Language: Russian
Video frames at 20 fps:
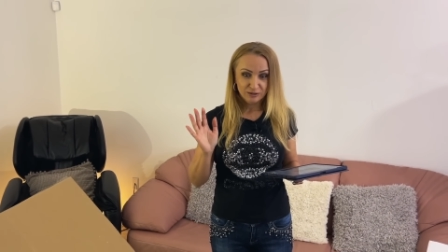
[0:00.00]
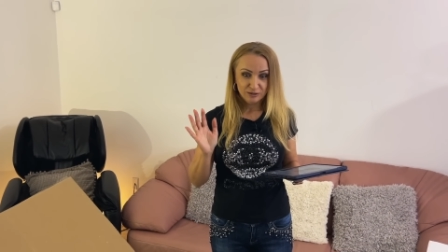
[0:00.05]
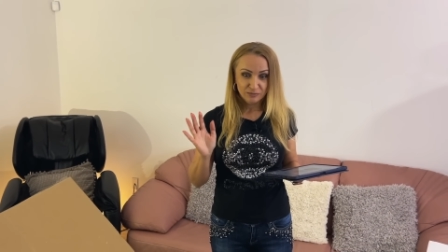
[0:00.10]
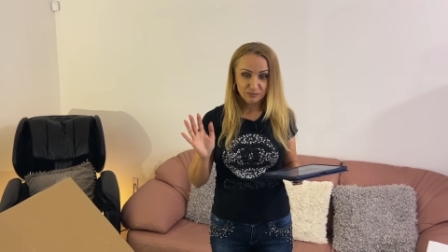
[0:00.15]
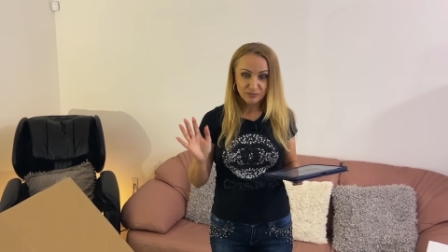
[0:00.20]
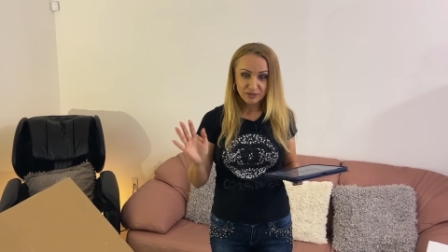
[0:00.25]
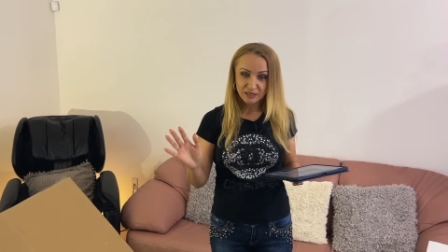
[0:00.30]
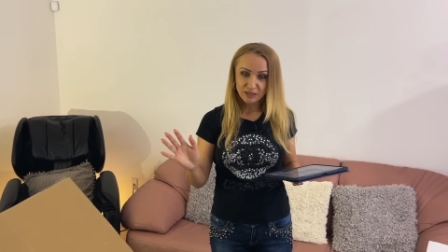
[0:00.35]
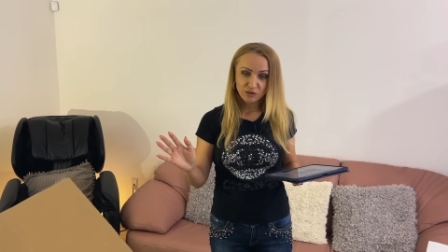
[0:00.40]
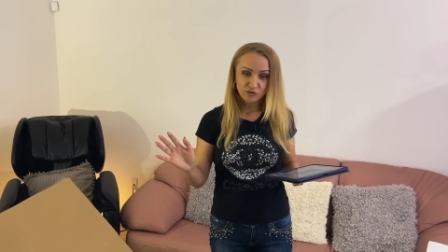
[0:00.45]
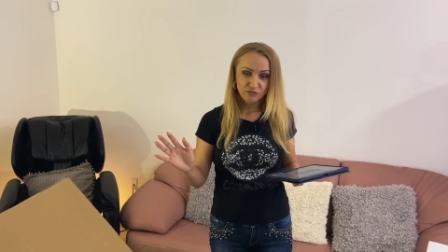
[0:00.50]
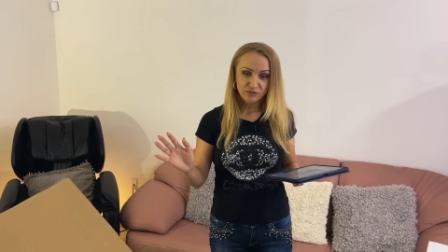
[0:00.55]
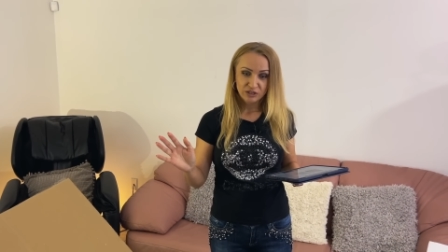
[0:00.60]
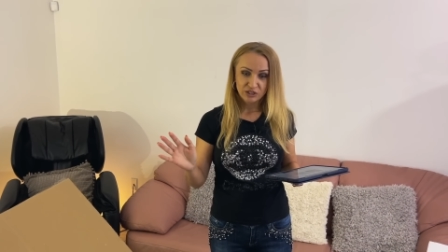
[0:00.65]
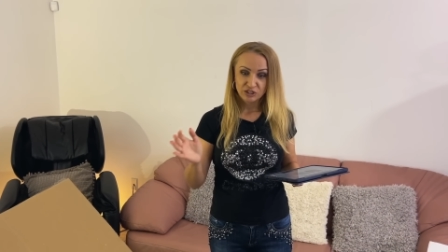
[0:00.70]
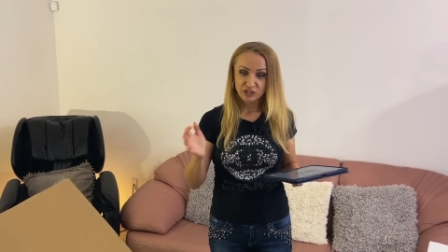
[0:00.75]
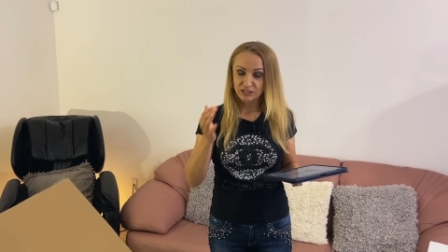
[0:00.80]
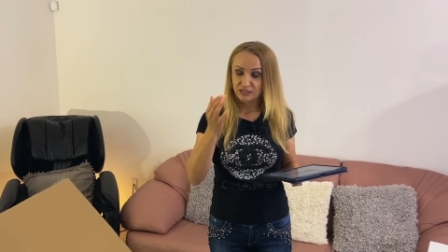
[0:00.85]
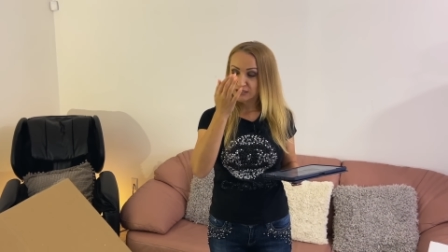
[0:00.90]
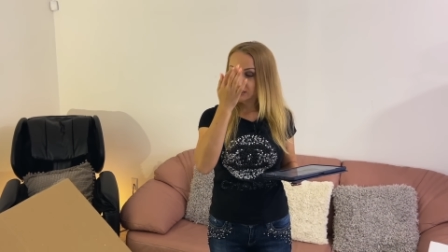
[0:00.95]
мы ее
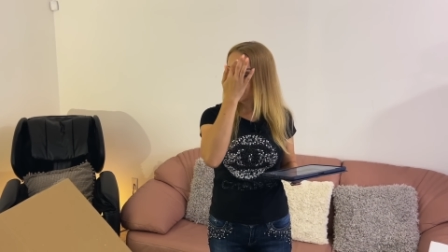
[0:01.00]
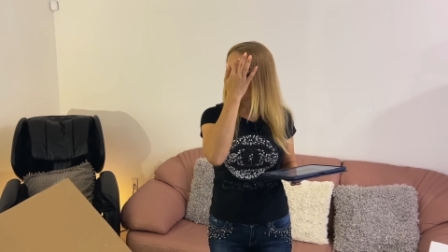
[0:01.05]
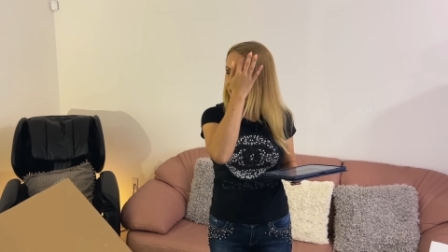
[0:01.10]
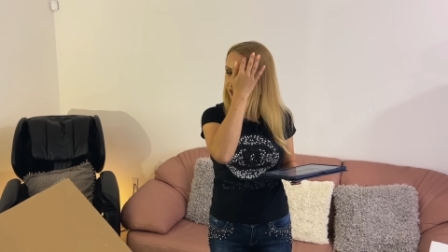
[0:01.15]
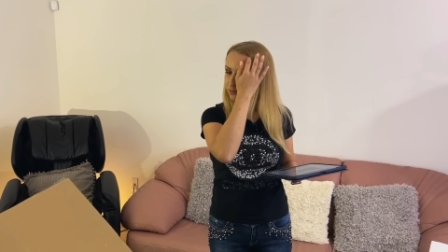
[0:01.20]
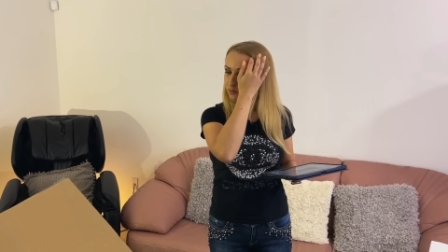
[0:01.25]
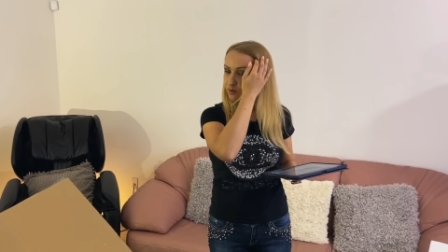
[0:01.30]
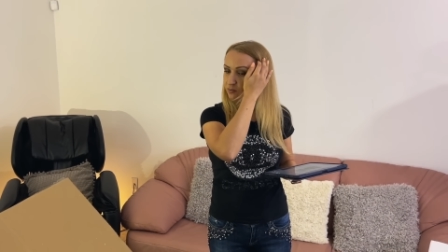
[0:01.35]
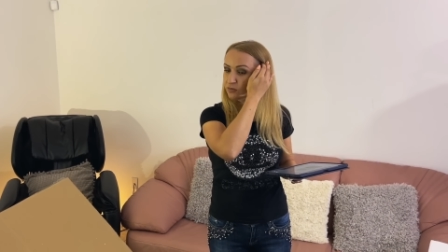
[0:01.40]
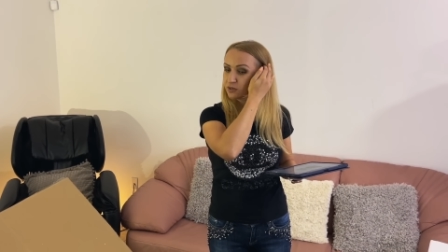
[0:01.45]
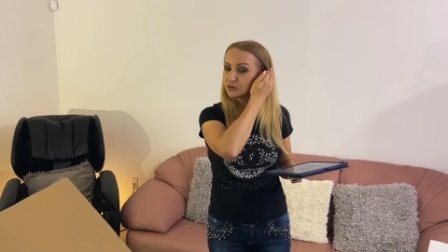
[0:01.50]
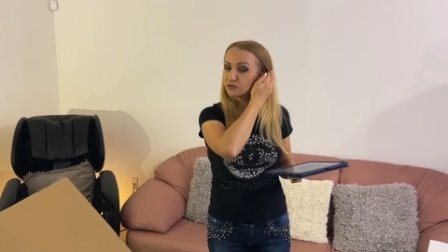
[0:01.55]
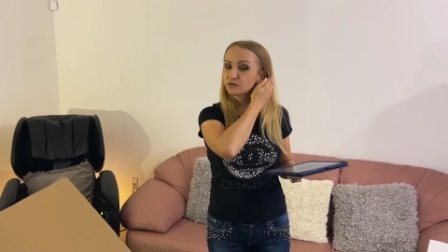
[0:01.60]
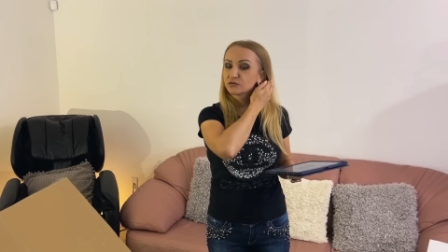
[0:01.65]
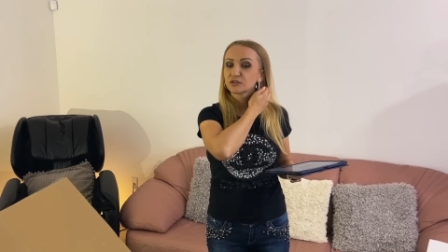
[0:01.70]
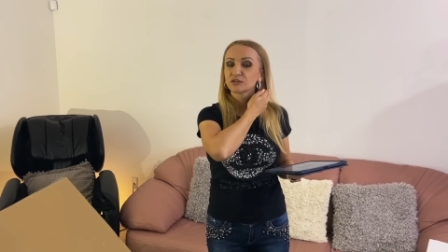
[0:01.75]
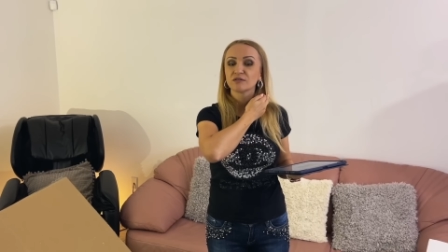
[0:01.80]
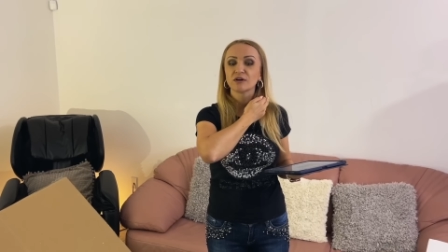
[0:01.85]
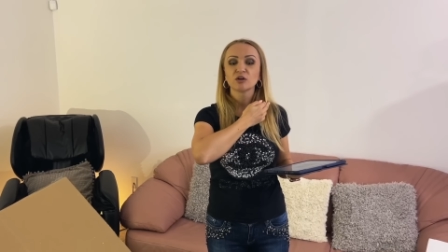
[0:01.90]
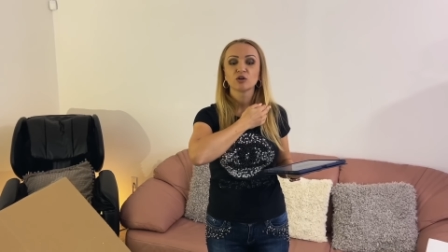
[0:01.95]
вешать на данный момент в
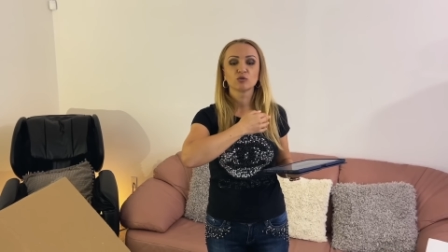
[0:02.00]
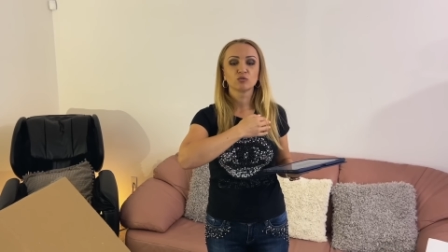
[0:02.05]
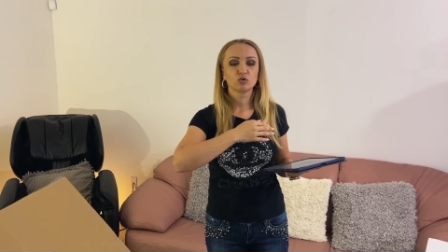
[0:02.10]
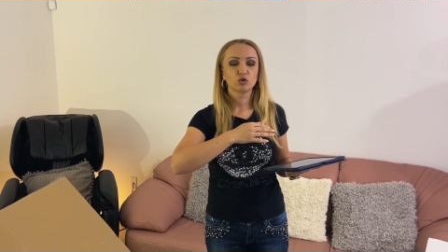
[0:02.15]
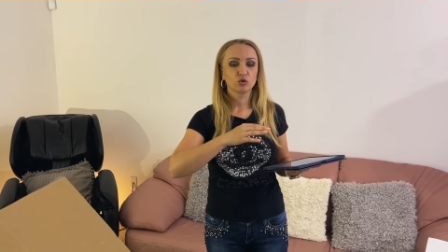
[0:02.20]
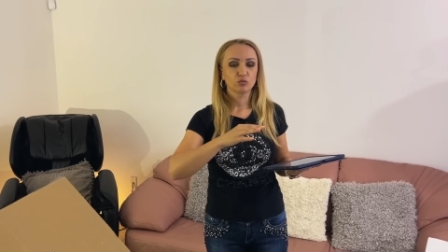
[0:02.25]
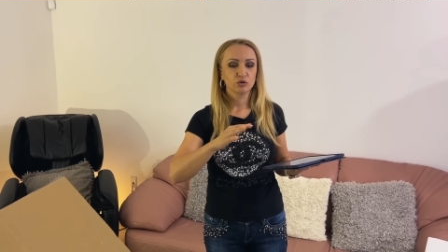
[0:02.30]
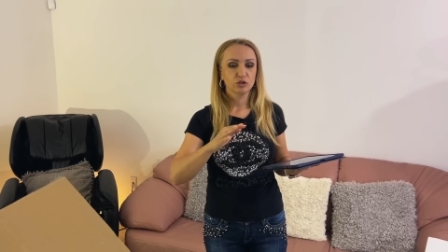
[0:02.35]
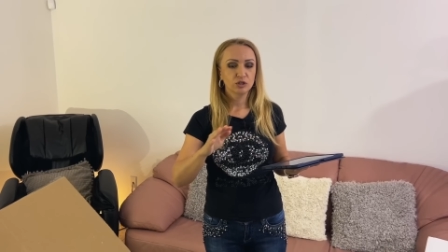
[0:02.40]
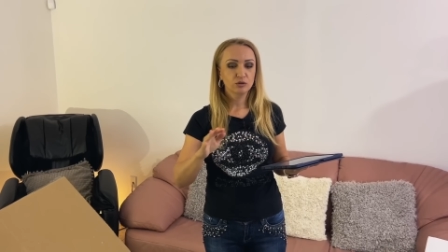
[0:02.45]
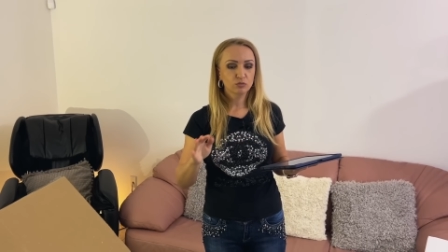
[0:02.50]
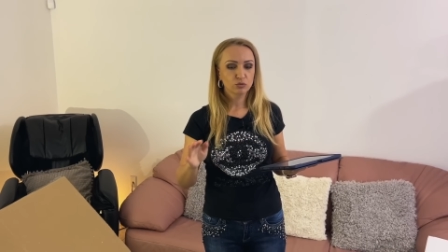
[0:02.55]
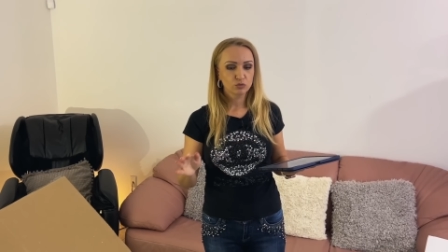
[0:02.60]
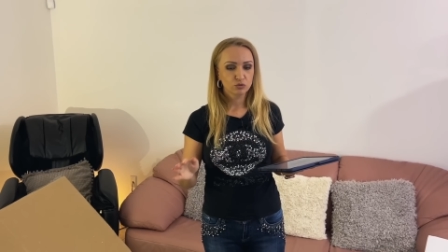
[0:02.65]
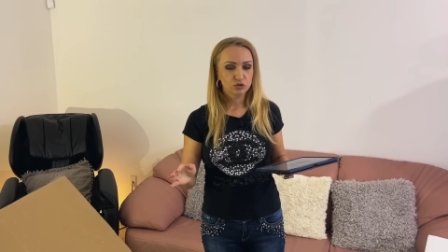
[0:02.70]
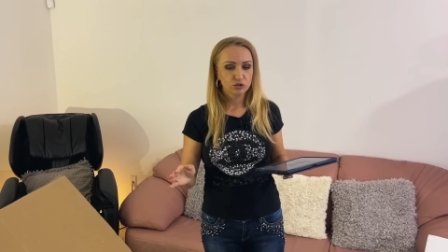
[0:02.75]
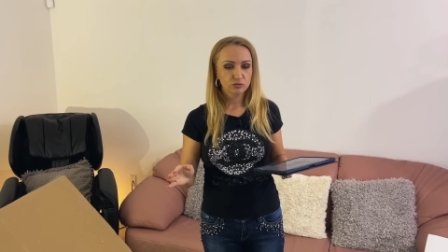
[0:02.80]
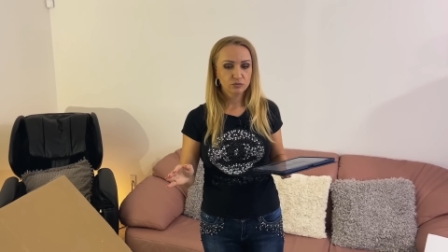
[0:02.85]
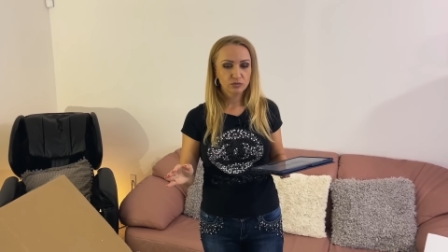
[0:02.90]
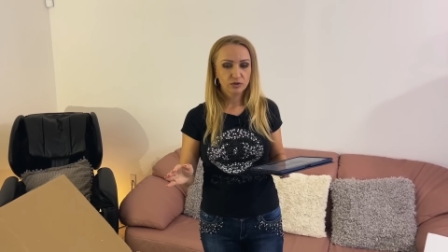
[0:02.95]
своем доме не
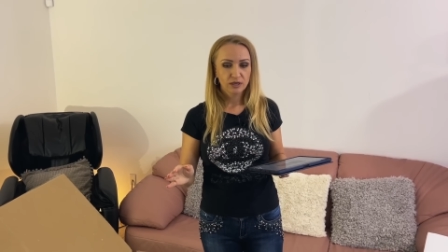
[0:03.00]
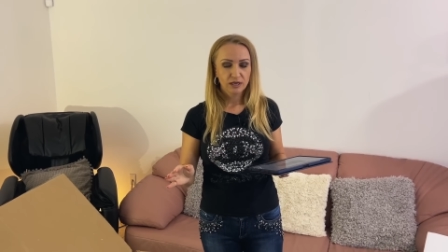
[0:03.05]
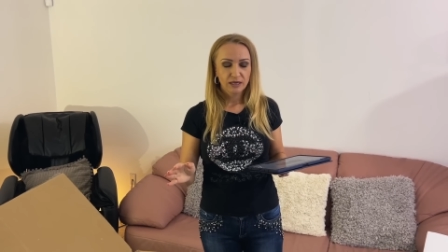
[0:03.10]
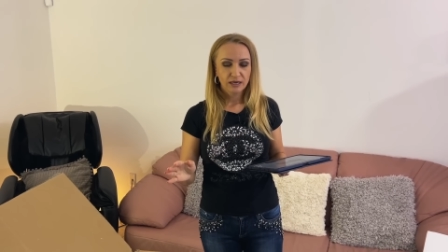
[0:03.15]
будем.